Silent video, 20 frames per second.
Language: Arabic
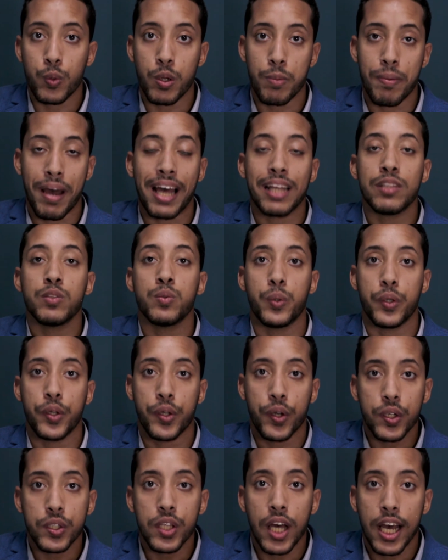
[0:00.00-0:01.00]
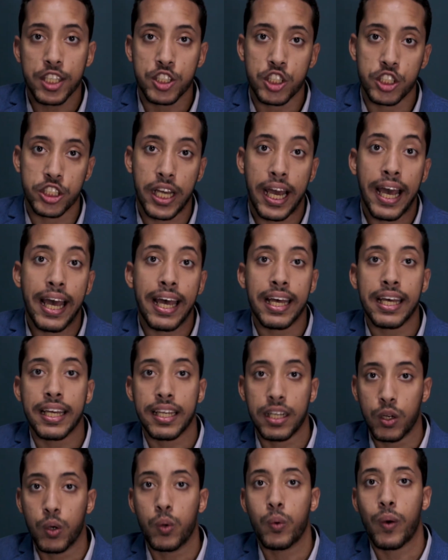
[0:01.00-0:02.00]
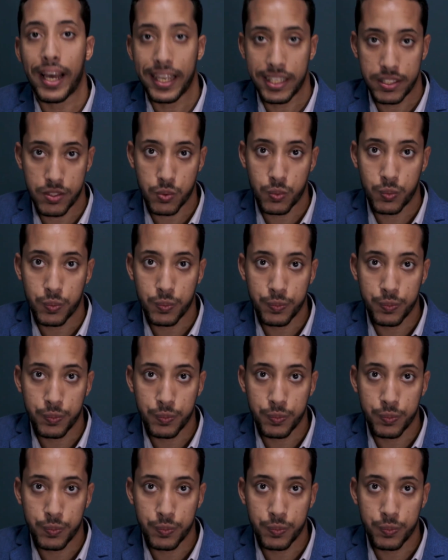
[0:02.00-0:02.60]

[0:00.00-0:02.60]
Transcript: ويبقى عنده إرادة عشان يحقق اللي هو عايزه